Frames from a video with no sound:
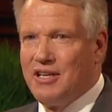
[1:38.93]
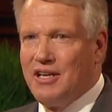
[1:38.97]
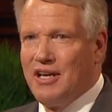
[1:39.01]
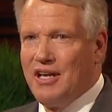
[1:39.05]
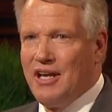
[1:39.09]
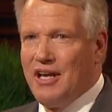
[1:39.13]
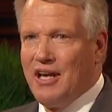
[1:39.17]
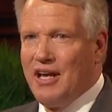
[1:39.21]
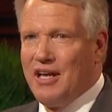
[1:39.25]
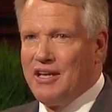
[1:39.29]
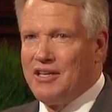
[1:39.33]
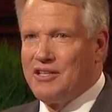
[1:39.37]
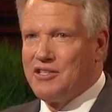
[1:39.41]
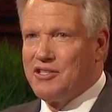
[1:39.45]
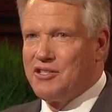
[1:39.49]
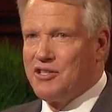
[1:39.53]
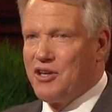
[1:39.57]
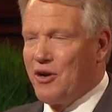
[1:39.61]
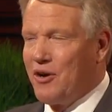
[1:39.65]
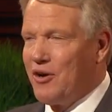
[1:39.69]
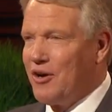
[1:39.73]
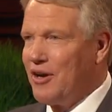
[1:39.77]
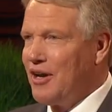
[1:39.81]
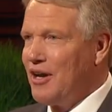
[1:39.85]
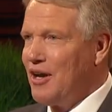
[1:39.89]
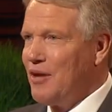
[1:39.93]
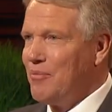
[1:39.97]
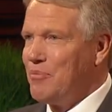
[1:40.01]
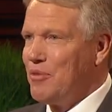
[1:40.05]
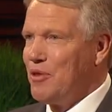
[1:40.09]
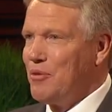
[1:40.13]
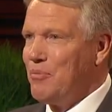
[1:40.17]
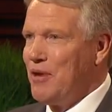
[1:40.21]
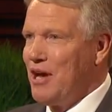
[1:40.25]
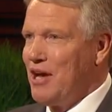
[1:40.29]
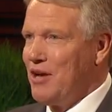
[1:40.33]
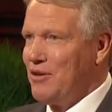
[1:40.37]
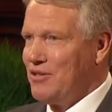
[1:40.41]
И снова мы оседлали
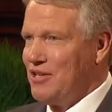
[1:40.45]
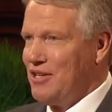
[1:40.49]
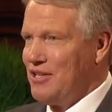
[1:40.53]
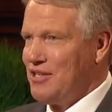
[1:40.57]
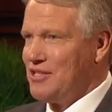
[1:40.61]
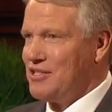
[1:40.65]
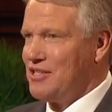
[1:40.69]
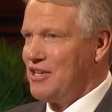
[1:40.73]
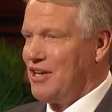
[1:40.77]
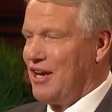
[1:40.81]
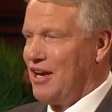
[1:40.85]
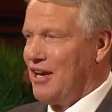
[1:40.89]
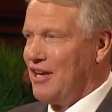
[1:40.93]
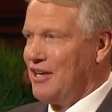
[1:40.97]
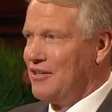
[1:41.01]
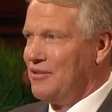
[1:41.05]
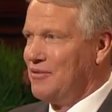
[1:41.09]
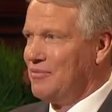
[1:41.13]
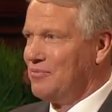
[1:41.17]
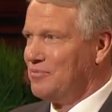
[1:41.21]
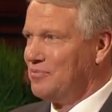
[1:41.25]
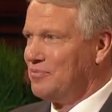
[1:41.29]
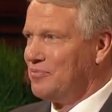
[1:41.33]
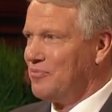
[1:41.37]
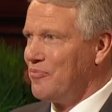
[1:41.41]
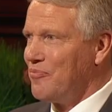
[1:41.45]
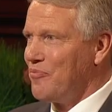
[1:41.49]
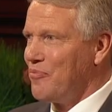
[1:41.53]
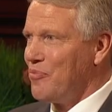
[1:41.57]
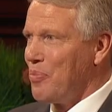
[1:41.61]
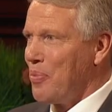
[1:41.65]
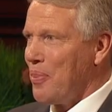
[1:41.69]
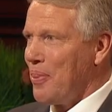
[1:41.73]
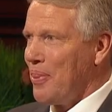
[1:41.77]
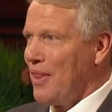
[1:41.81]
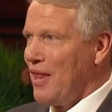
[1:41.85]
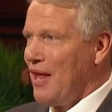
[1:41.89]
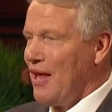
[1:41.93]
лошадей и
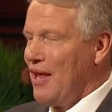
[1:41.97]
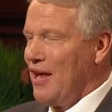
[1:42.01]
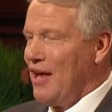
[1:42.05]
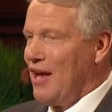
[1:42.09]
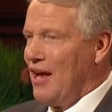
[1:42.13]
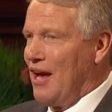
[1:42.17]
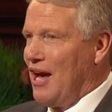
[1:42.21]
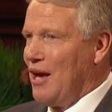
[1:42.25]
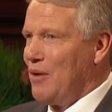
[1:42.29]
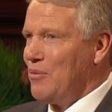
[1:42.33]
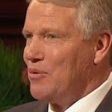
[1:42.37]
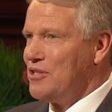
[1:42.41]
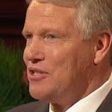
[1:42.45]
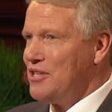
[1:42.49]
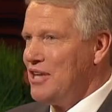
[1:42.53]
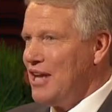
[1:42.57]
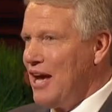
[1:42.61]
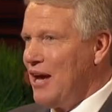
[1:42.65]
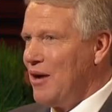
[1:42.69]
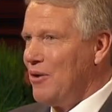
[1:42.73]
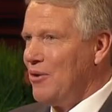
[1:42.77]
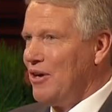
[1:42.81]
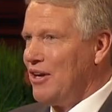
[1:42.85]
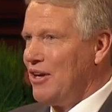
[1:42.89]
отправились вверх по горе.